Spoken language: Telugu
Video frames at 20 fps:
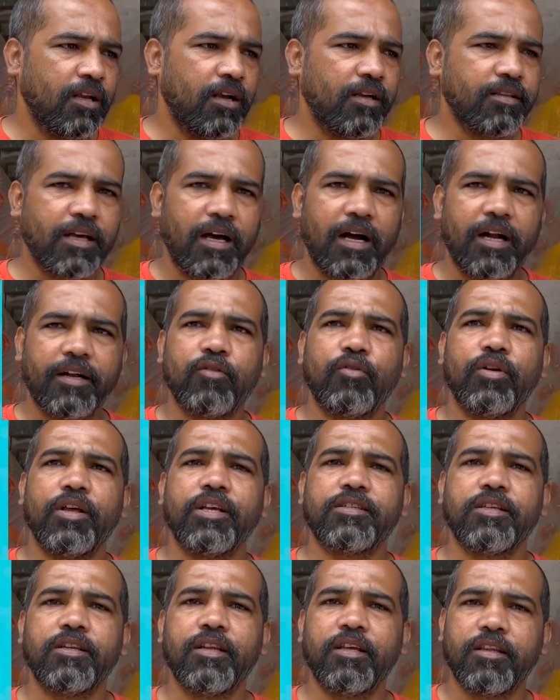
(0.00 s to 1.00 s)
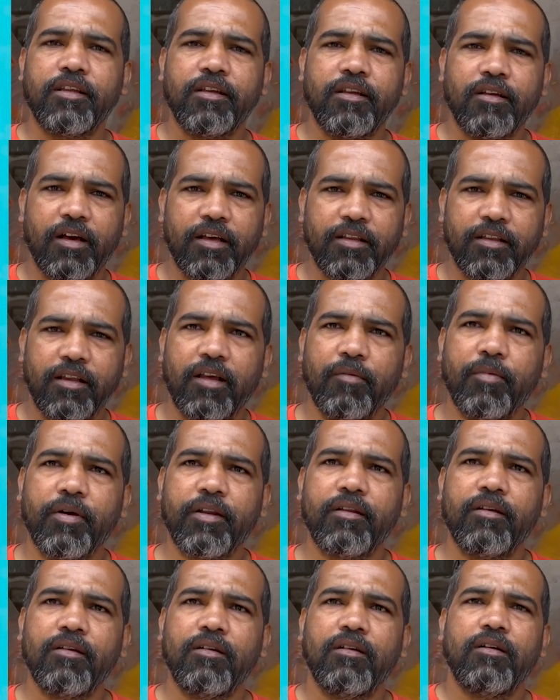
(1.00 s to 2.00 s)
అయితే ఆర్ట్ కూడా ఎక్స్చేంజ్ అవుతుంది అది
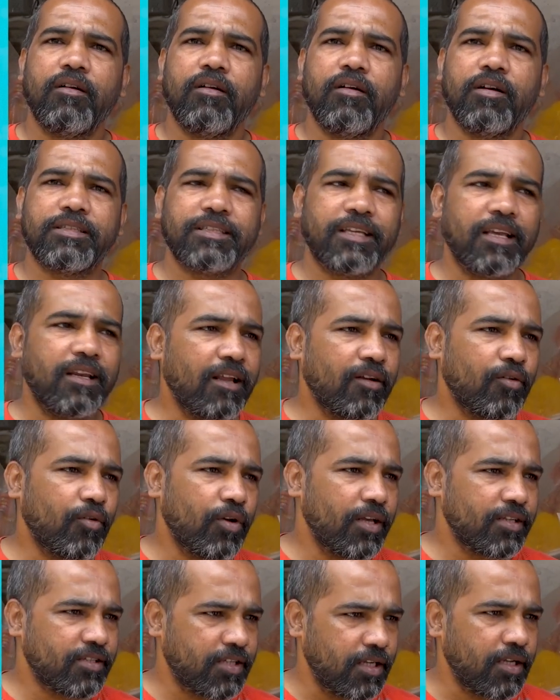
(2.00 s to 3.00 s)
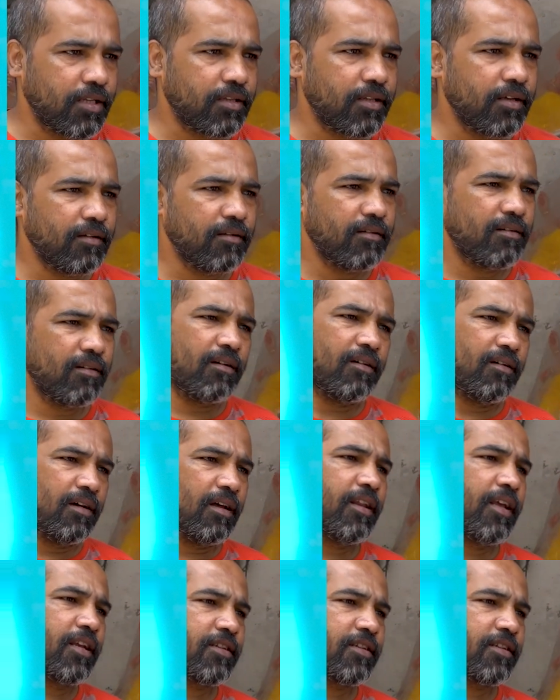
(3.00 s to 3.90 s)
లేబర్ స్కిల్ కూడా ఎక్స్చేంజ్ అవుతాయి అన్ని